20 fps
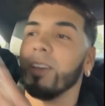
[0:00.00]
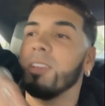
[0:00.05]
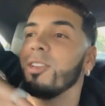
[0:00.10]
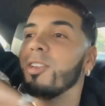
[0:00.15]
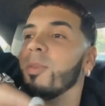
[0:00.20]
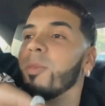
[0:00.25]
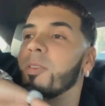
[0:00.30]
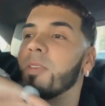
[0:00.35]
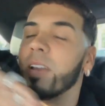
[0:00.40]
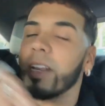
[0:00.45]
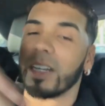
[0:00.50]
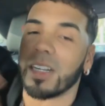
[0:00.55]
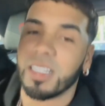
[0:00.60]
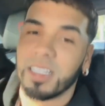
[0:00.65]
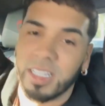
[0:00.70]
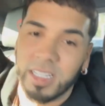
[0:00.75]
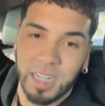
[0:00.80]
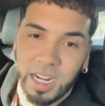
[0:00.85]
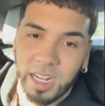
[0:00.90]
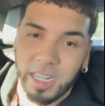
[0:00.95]
Yo me iba a
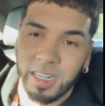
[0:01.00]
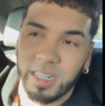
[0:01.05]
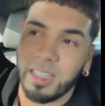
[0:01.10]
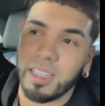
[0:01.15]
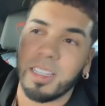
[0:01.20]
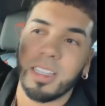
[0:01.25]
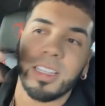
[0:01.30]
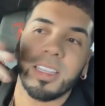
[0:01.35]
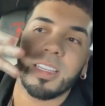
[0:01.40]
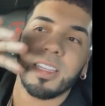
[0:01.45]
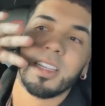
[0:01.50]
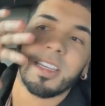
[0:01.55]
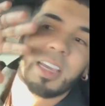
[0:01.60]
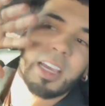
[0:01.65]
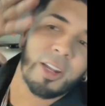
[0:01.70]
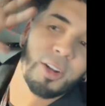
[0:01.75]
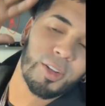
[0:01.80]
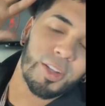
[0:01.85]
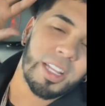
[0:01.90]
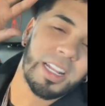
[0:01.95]
retirar y que
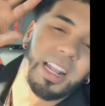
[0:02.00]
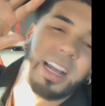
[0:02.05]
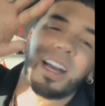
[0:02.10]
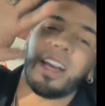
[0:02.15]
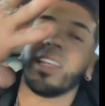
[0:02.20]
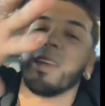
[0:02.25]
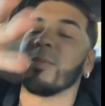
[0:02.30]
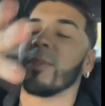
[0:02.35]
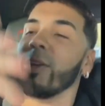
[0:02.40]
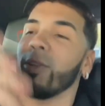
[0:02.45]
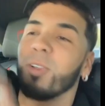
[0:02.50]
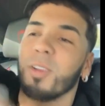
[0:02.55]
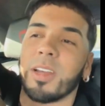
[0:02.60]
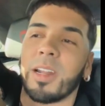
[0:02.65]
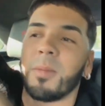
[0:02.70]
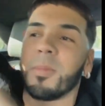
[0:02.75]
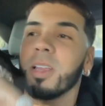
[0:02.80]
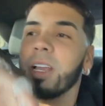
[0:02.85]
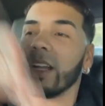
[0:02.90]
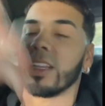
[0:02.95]
los de la Academia Los
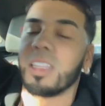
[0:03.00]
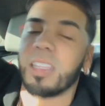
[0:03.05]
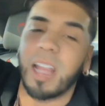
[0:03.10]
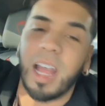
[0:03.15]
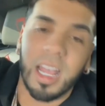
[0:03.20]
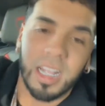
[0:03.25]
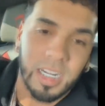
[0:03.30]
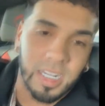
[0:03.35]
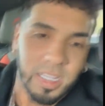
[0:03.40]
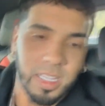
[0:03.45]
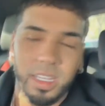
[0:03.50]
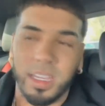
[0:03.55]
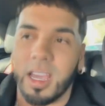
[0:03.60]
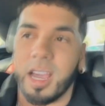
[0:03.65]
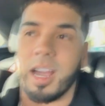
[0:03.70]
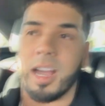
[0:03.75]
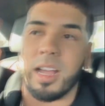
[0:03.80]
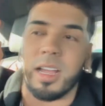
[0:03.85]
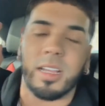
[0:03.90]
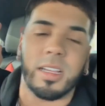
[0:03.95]
Grammy cantaran y ya.
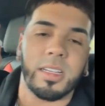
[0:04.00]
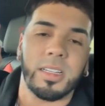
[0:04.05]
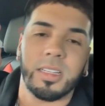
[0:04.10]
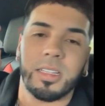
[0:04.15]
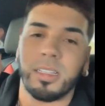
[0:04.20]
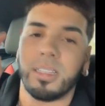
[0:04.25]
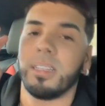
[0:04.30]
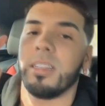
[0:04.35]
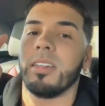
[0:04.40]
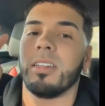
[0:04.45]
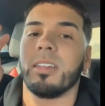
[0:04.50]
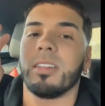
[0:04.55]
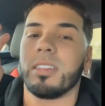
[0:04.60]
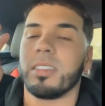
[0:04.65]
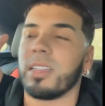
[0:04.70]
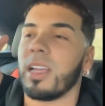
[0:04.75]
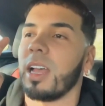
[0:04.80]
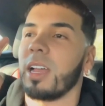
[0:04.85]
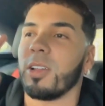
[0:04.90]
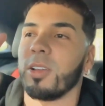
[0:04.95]

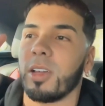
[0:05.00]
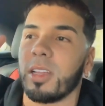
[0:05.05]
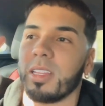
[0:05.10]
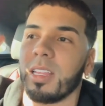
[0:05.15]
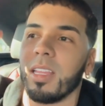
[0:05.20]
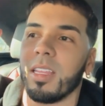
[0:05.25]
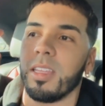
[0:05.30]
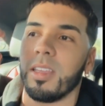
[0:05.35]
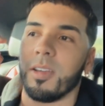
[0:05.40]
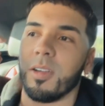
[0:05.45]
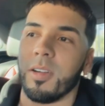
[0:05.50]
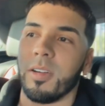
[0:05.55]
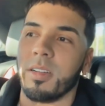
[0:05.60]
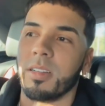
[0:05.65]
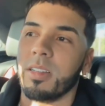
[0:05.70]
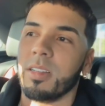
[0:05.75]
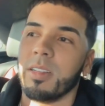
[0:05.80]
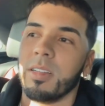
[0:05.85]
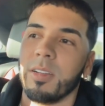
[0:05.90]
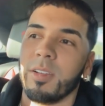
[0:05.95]
¿Sabes lo que te digo?
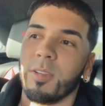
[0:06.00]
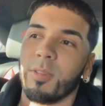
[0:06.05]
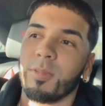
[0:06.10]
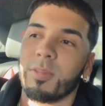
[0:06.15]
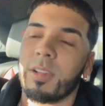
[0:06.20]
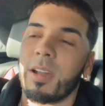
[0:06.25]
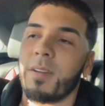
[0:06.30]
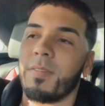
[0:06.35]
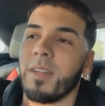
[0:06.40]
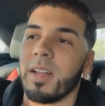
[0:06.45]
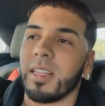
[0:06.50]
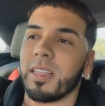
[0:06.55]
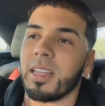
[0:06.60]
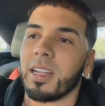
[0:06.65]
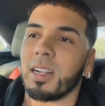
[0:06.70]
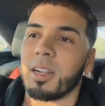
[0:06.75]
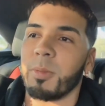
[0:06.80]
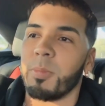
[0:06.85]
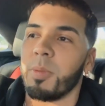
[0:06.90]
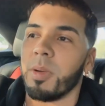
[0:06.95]
Una falta
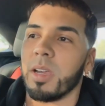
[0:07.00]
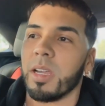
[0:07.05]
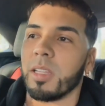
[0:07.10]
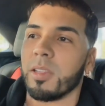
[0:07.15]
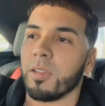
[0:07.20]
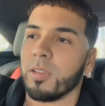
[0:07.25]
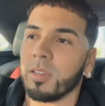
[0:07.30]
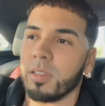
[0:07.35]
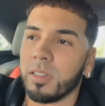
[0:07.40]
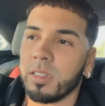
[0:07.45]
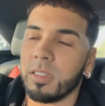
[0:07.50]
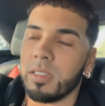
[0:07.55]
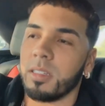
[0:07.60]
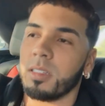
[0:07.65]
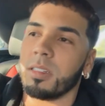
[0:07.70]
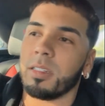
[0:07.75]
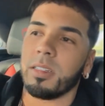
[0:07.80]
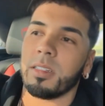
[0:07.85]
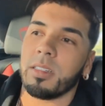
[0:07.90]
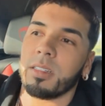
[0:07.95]
de respeto.
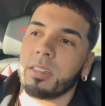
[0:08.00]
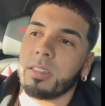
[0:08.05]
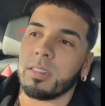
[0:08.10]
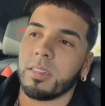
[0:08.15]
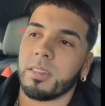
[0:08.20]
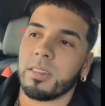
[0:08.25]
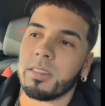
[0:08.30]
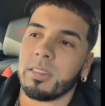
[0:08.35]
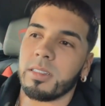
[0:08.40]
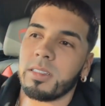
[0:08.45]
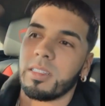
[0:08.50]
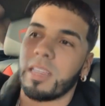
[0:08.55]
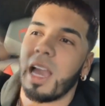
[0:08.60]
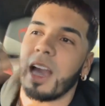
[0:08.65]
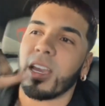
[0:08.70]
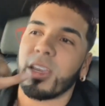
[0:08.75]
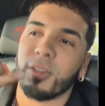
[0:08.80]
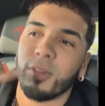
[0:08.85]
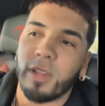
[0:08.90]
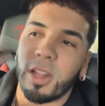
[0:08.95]

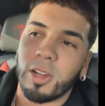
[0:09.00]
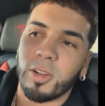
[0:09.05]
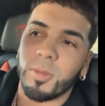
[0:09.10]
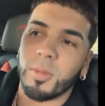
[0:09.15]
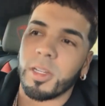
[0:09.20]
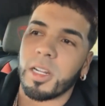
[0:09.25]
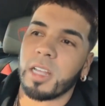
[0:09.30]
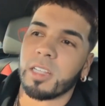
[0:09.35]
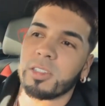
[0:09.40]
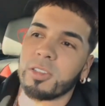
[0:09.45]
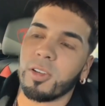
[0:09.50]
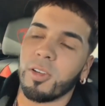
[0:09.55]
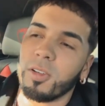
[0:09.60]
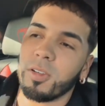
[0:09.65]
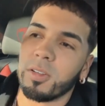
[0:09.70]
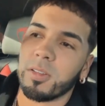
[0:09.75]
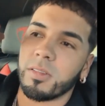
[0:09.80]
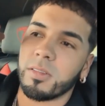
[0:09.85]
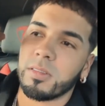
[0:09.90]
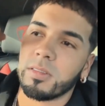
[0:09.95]
Yankee una
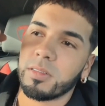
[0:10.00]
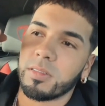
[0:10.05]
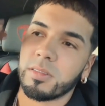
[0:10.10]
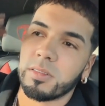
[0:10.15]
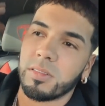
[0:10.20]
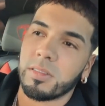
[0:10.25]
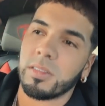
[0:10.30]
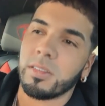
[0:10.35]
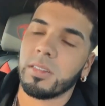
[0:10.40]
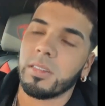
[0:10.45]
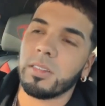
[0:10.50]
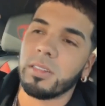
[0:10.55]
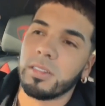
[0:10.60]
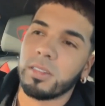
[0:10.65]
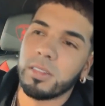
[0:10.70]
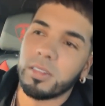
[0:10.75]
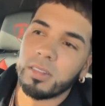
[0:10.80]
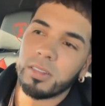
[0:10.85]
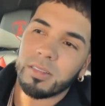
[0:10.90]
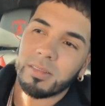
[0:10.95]
nominación.
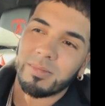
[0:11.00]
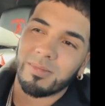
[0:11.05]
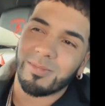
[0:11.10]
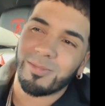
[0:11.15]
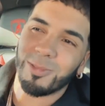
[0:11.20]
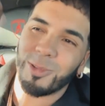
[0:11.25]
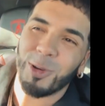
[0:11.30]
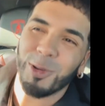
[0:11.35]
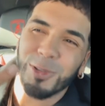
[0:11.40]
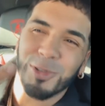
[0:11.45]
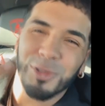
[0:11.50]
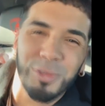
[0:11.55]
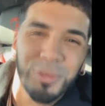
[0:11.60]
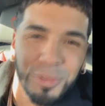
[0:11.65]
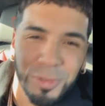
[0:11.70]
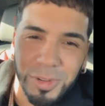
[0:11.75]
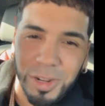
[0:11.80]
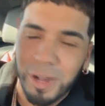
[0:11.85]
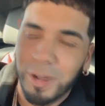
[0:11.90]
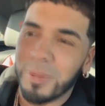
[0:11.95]

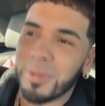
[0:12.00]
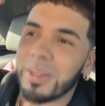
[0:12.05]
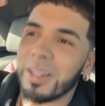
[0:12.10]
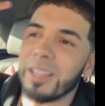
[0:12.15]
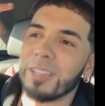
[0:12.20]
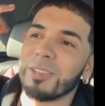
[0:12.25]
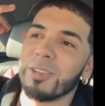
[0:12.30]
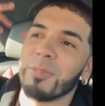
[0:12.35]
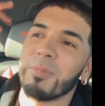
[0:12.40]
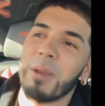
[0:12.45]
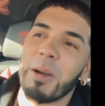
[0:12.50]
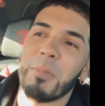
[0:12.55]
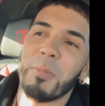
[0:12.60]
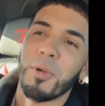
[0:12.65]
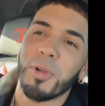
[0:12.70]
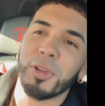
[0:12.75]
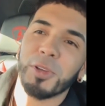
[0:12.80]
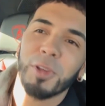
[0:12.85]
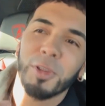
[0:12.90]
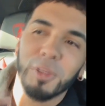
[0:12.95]
Ozuna una nominación.
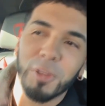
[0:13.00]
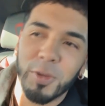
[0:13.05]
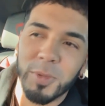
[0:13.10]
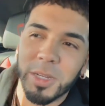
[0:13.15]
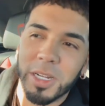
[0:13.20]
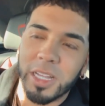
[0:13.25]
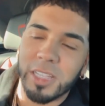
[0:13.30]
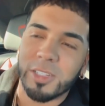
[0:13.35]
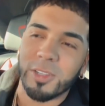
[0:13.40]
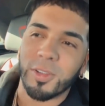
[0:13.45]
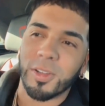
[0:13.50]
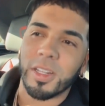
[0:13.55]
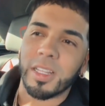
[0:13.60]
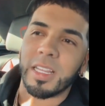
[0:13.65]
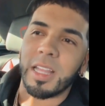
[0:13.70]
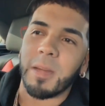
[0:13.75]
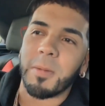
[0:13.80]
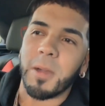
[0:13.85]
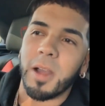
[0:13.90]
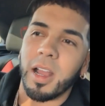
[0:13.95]
Papón dos nominaciones
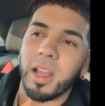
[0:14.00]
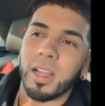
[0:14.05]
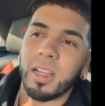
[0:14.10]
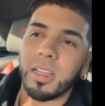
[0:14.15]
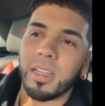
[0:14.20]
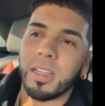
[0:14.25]
nada más.